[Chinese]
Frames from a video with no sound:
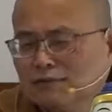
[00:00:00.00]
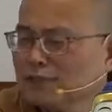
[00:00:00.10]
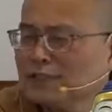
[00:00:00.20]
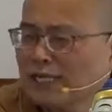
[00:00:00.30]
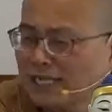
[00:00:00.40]

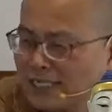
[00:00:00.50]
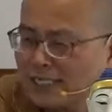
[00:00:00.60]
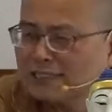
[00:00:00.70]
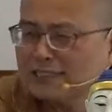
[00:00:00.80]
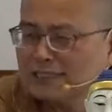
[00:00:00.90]
那来
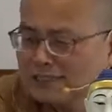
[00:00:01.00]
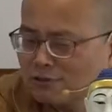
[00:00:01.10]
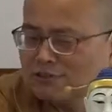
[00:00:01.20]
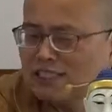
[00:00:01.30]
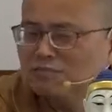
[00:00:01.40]
看你
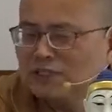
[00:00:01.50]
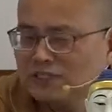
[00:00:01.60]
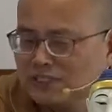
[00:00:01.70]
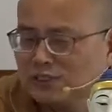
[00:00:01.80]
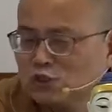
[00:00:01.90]
送这一
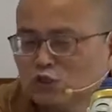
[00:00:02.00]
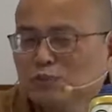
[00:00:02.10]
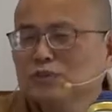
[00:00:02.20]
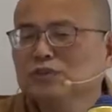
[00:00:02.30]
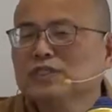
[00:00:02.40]
本经书
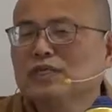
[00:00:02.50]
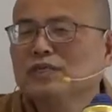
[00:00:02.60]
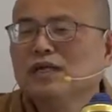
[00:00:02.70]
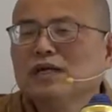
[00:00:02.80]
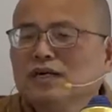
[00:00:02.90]
不书圣，
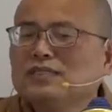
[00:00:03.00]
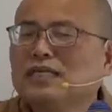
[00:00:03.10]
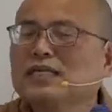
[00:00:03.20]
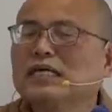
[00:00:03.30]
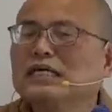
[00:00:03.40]
而
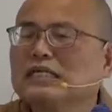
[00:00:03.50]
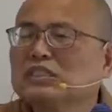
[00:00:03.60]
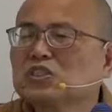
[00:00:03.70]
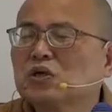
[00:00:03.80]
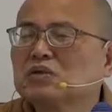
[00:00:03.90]
且个
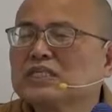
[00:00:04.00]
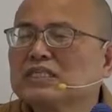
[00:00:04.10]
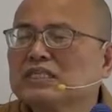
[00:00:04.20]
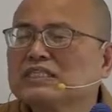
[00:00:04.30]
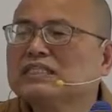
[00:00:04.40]
人送
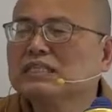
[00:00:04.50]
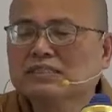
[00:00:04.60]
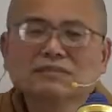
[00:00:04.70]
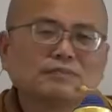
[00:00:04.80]
个人得，